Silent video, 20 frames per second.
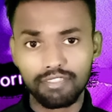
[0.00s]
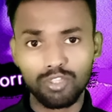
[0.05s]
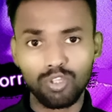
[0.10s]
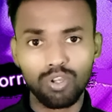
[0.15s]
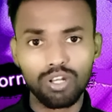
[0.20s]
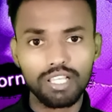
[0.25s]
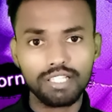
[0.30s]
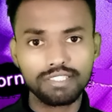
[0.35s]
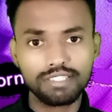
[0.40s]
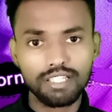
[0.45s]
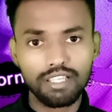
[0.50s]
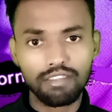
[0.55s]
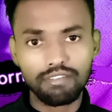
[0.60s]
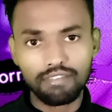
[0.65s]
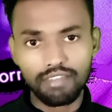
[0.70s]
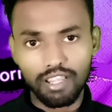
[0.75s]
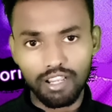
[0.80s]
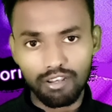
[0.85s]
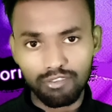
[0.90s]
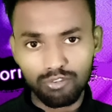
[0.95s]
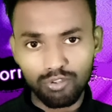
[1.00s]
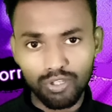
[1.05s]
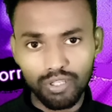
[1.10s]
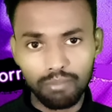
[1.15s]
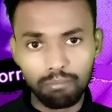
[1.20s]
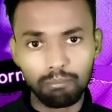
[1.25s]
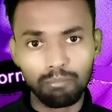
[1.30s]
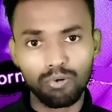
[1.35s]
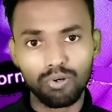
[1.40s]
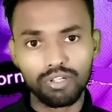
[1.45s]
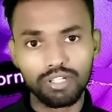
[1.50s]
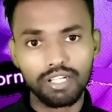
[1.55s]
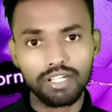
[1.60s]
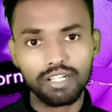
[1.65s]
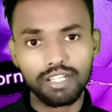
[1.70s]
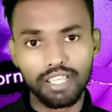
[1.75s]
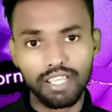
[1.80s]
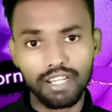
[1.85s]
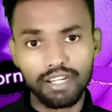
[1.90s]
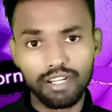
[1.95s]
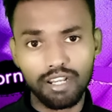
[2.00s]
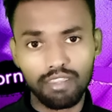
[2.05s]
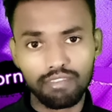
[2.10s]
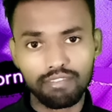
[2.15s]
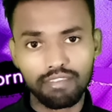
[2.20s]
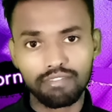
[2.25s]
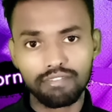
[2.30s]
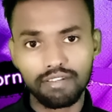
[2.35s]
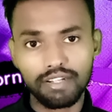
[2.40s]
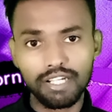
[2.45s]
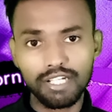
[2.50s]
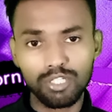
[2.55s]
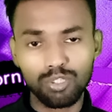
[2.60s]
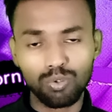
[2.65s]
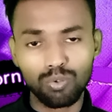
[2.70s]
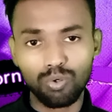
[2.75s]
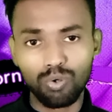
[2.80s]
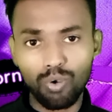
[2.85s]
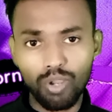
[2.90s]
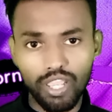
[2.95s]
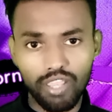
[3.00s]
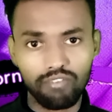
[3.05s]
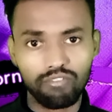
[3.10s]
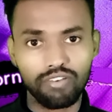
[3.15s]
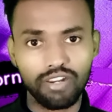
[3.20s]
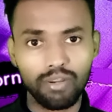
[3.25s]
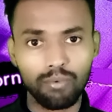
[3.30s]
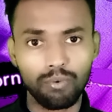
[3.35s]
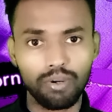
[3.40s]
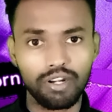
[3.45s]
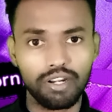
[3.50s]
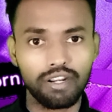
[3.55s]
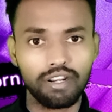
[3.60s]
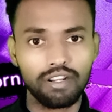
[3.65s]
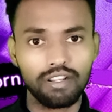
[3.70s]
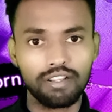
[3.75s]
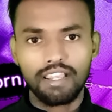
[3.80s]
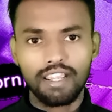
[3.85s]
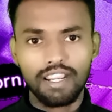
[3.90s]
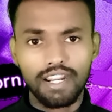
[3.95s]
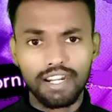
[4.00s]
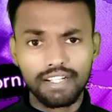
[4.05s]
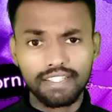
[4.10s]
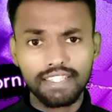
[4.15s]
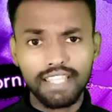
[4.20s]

सेक्स नॉलेज इज़ एल्सो इम्पॉर्टेंट एंड नेसेसरी टू नो एवरी वन